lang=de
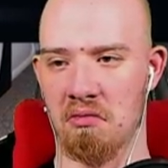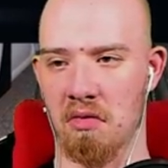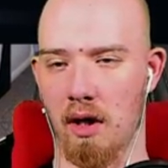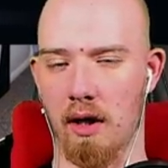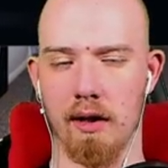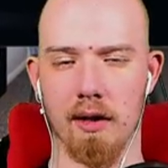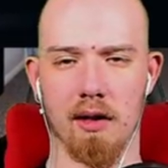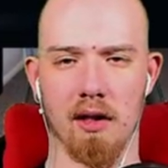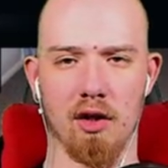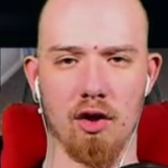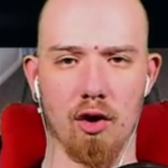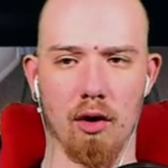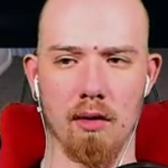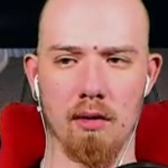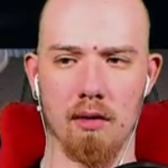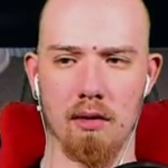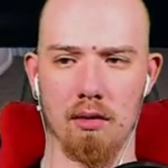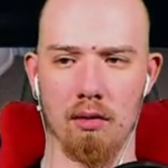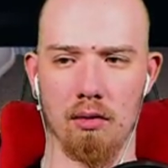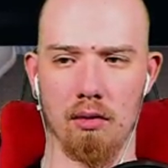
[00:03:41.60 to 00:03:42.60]
Eigentlich
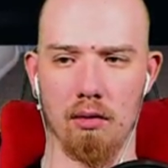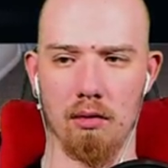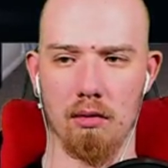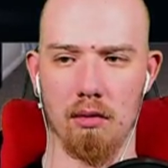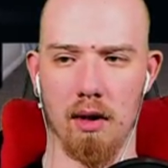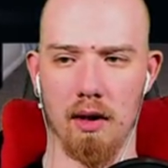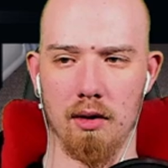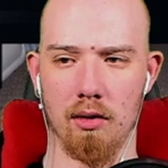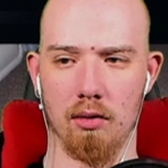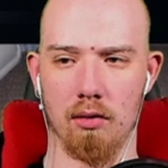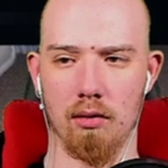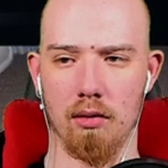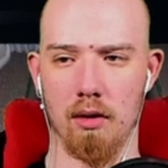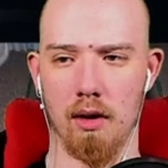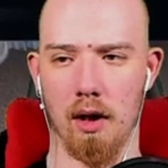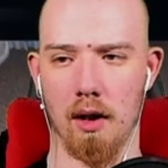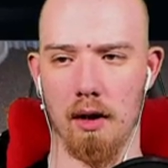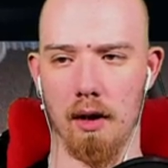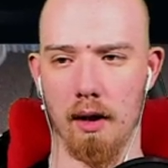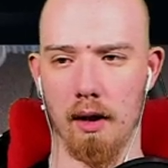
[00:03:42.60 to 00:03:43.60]
schon so. Also,
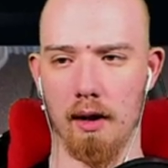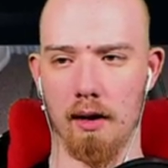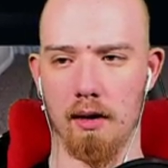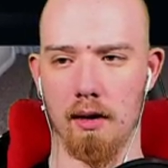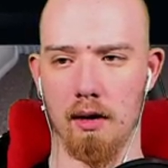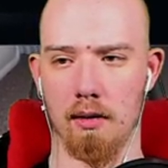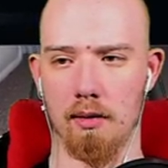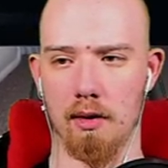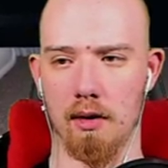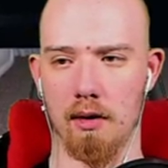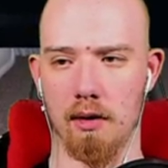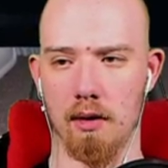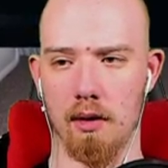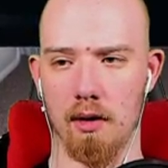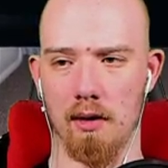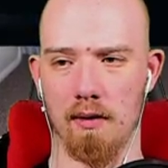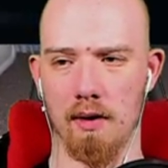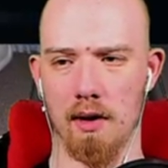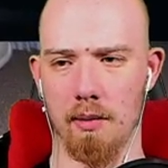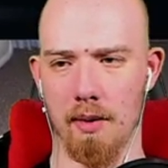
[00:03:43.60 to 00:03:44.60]
nicht direkt, aber
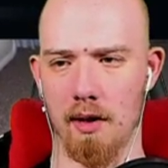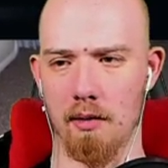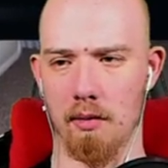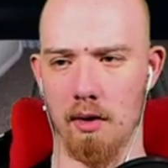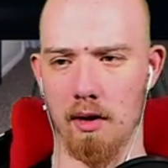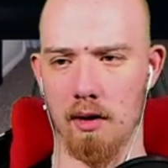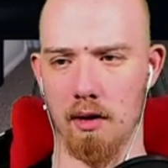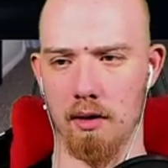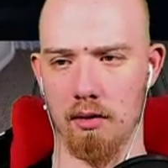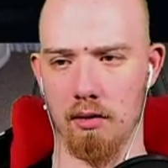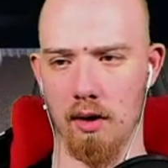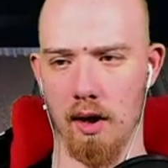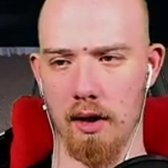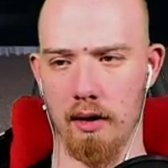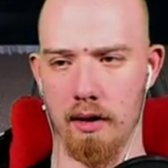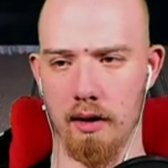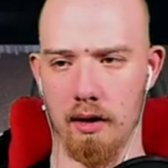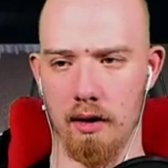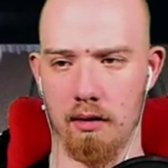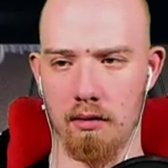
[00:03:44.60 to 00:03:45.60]
ihr wisst, was ich meine. Also,
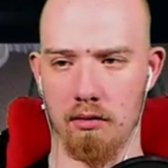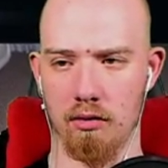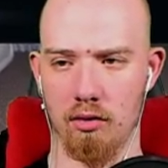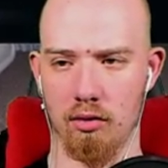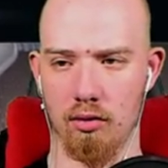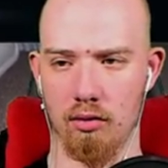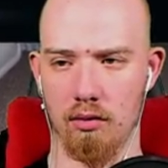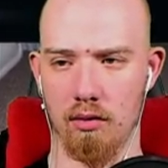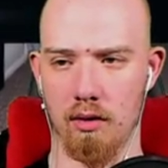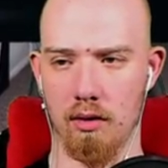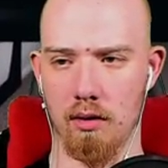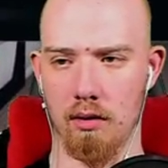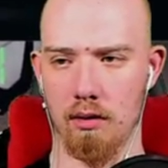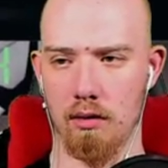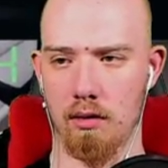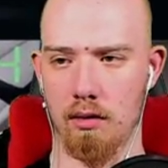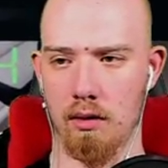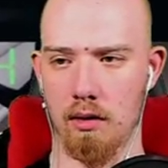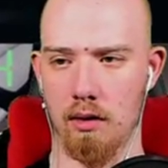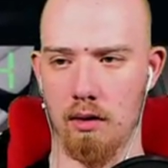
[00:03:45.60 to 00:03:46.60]
eigentlich so, ne?
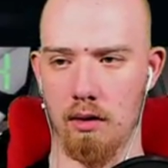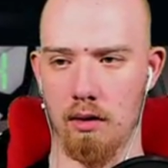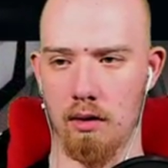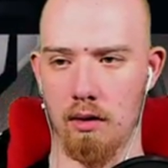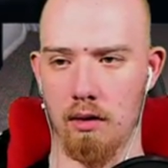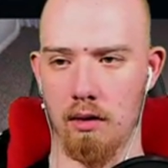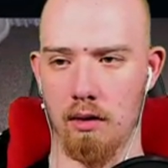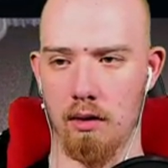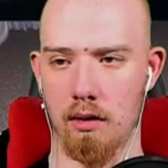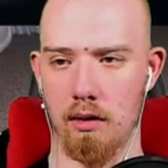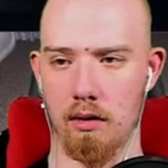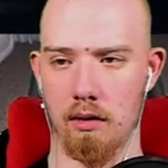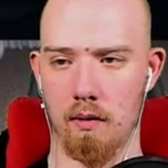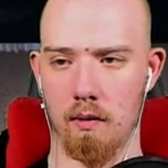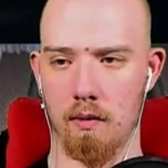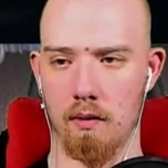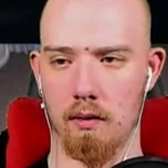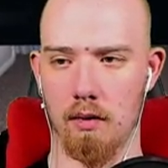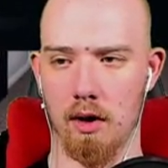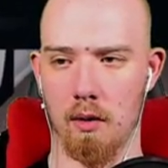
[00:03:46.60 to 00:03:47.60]

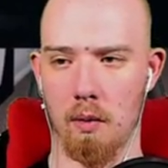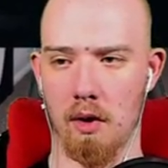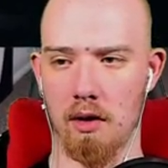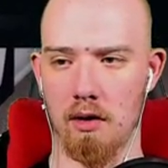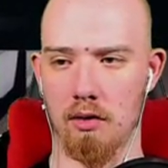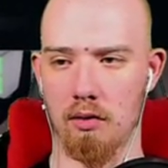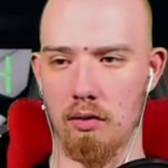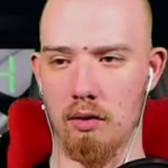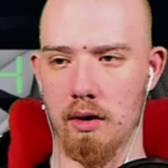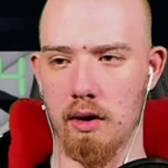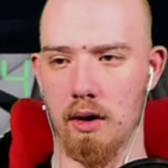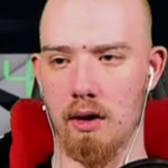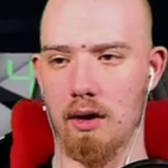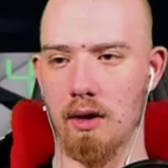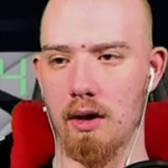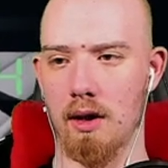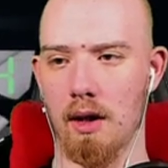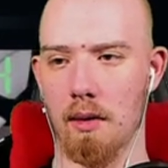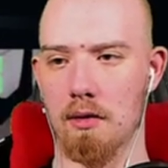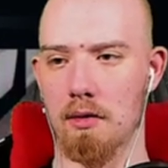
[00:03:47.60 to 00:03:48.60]
Ich meine, so
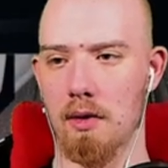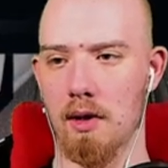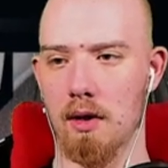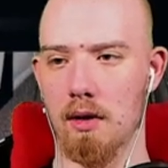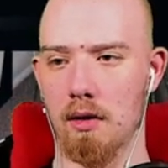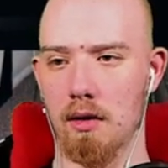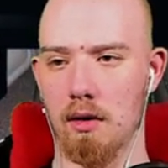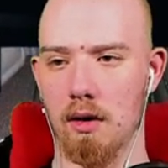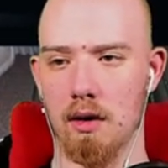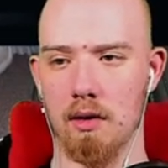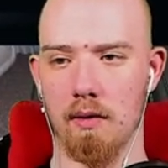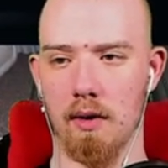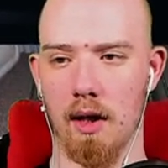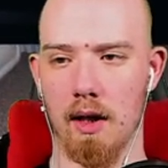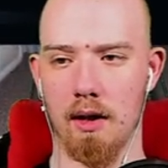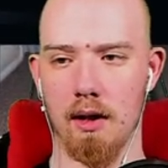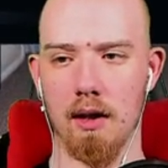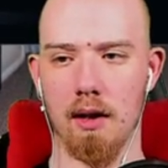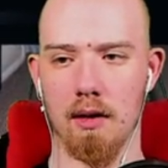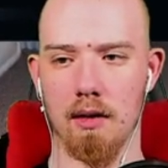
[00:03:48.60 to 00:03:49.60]
gesehen, ich habe zwar, ein, also
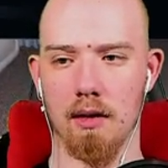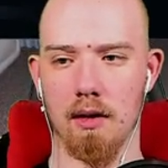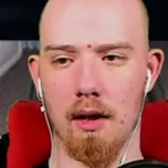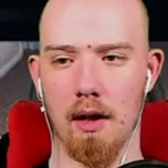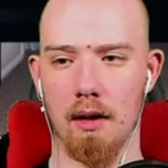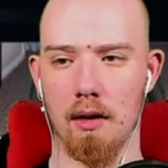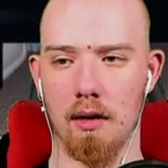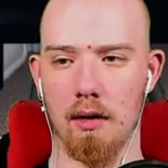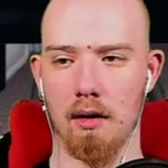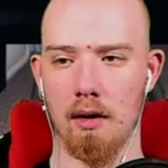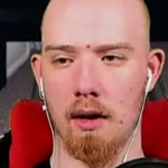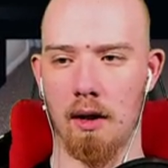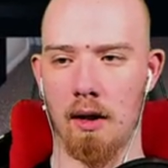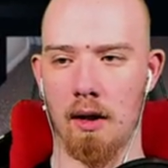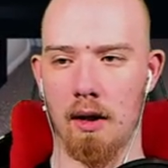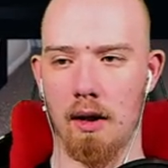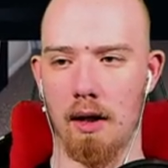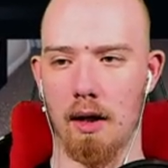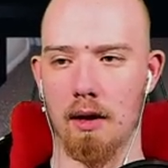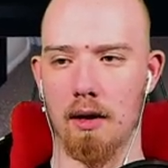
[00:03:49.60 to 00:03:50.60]
hätte ich jetzt ein Kind,
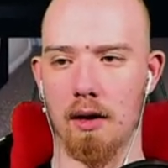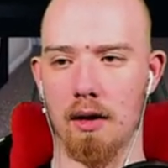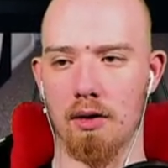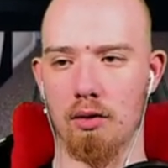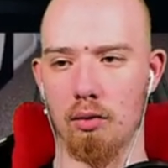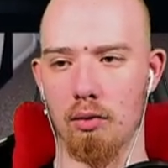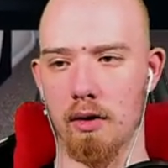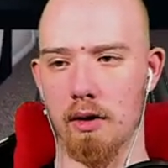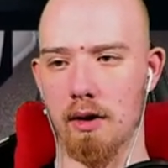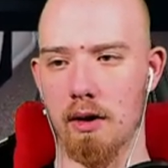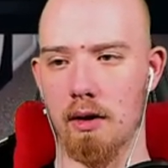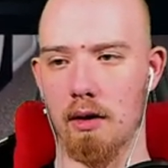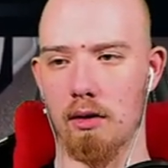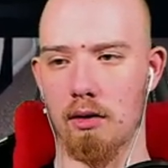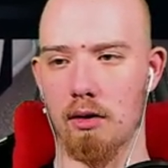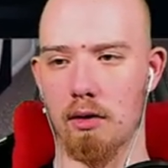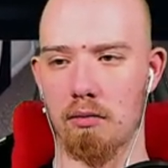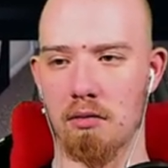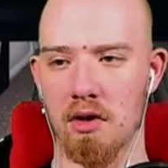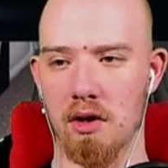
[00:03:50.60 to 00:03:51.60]
hätte ja so gesehen
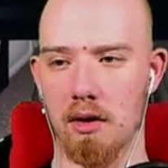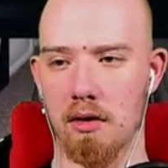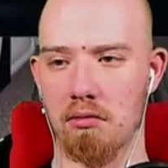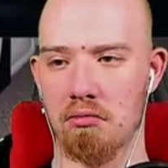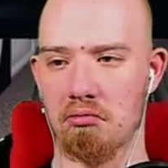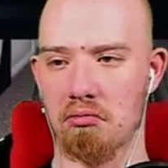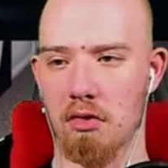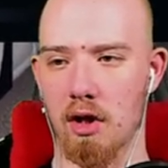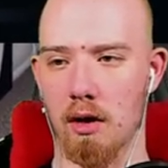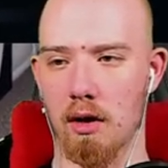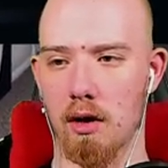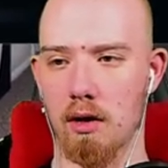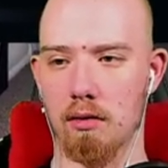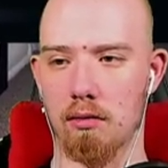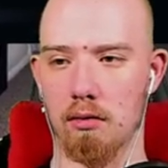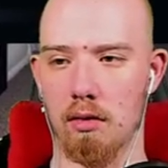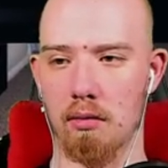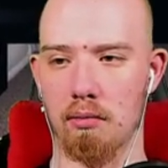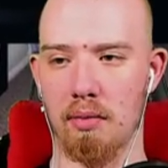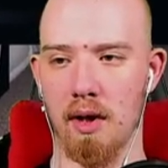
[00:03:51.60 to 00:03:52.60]
auch mein, keine
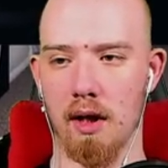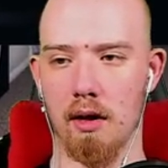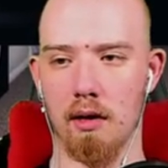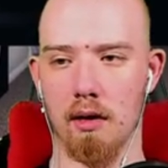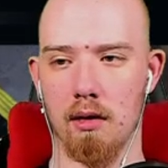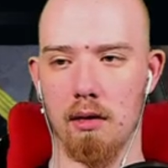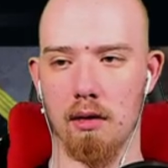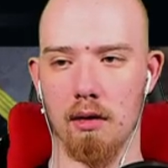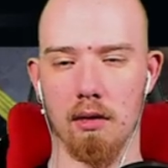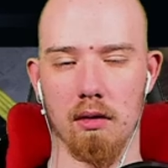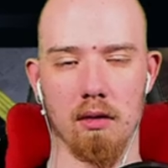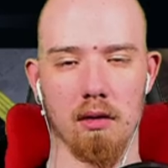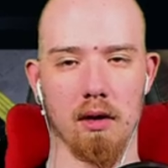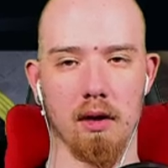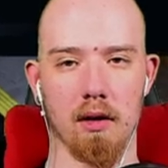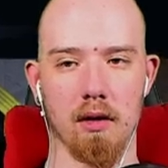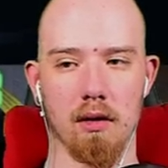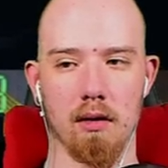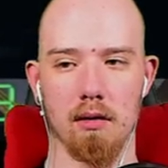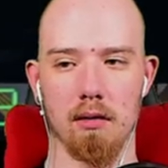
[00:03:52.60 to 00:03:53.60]
Ahnung, mein Beckenknochen ein
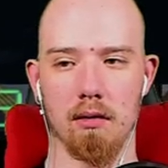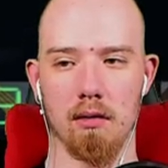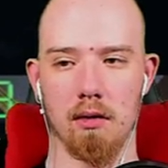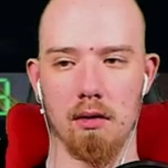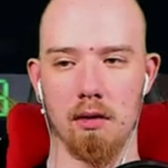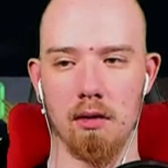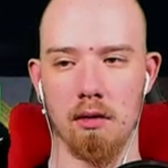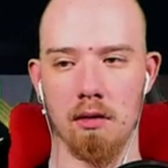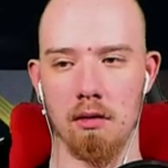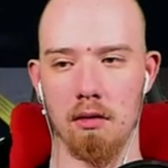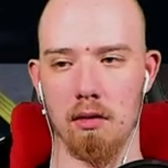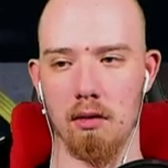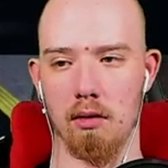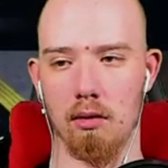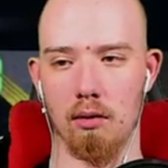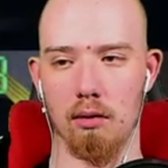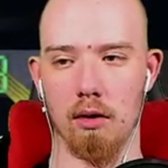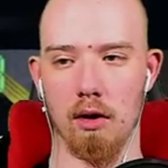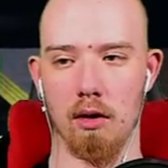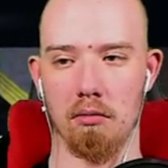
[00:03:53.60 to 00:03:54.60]
Kind.
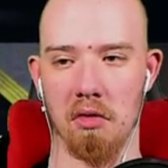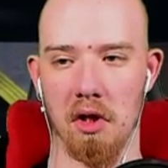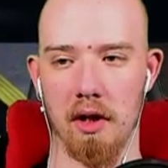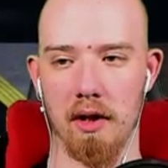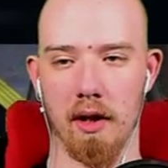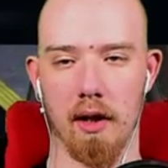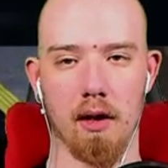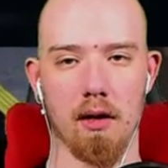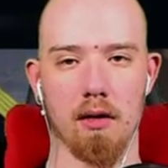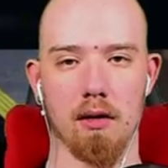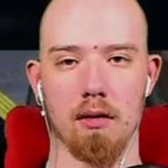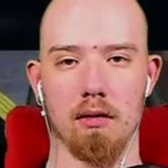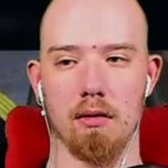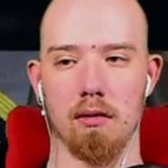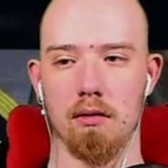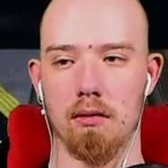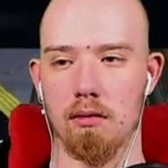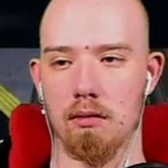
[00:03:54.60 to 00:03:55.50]
Oder meine Elle.